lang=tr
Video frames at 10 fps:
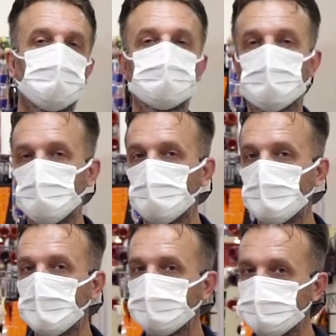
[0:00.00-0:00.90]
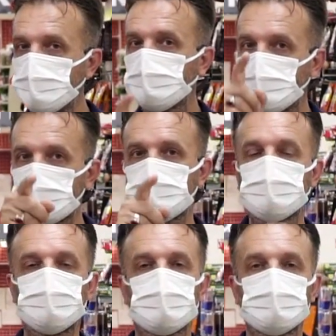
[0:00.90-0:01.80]
bölümde 1000 lira
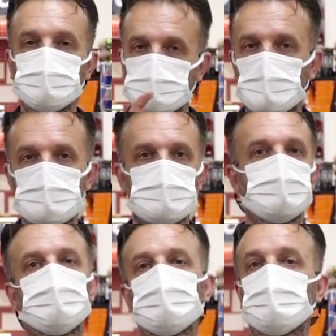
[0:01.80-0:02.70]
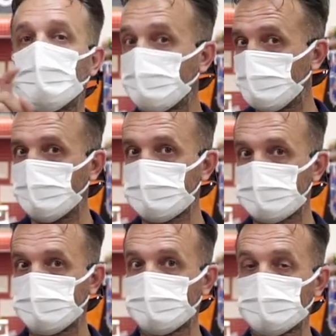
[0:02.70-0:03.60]
sizin diyorum. Dükkan sizin diyorum. Şarkılar
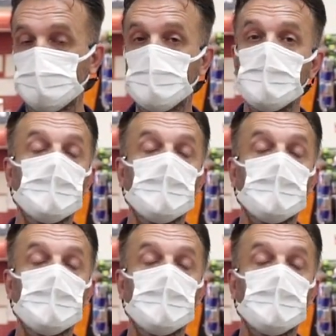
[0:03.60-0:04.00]
sizin diyorum.